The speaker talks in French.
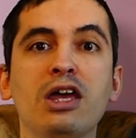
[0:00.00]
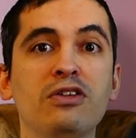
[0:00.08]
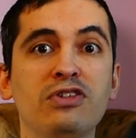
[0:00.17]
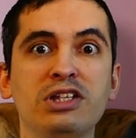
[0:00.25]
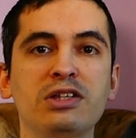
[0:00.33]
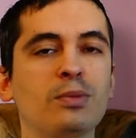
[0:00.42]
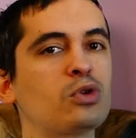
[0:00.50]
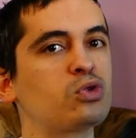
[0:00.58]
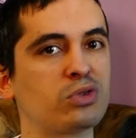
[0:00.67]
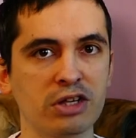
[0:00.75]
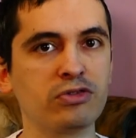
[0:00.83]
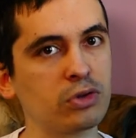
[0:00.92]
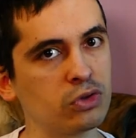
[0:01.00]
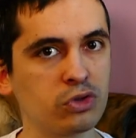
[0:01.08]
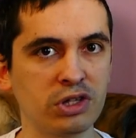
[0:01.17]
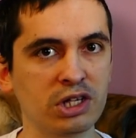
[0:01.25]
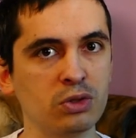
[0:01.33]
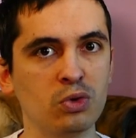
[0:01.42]
effectivement, sont très furieux
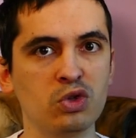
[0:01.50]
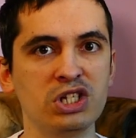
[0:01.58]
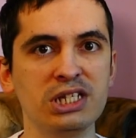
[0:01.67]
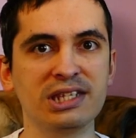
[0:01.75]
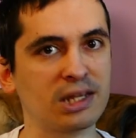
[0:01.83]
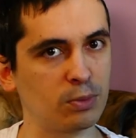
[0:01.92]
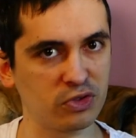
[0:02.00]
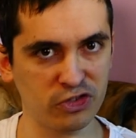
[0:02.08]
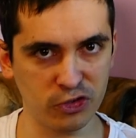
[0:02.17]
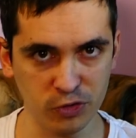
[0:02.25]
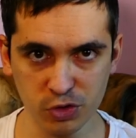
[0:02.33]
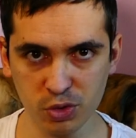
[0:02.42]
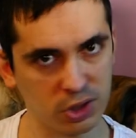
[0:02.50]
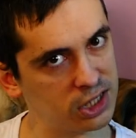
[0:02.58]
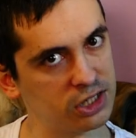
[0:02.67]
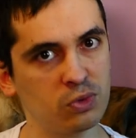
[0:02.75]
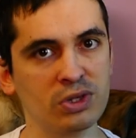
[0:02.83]
de technologie, c'est un monde futuriste,